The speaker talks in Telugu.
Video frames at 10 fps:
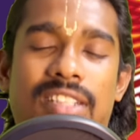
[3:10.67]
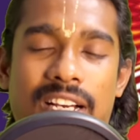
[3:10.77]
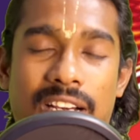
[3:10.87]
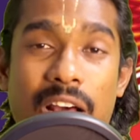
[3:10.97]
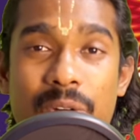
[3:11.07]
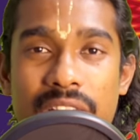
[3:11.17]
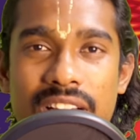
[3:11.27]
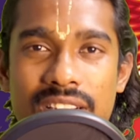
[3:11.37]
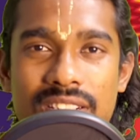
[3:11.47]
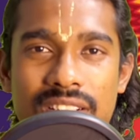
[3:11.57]
దగ్గరుండి
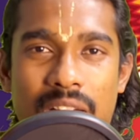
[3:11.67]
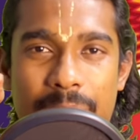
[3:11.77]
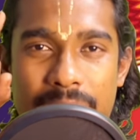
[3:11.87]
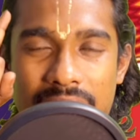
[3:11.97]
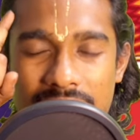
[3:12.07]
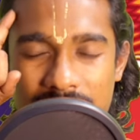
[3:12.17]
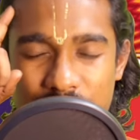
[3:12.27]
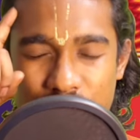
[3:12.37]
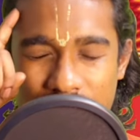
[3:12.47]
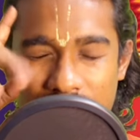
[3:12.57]
కప్ ఇంటికి
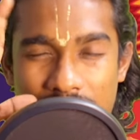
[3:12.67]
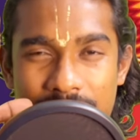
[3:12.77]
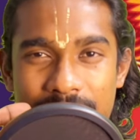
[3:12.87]
తీసుకొస్తా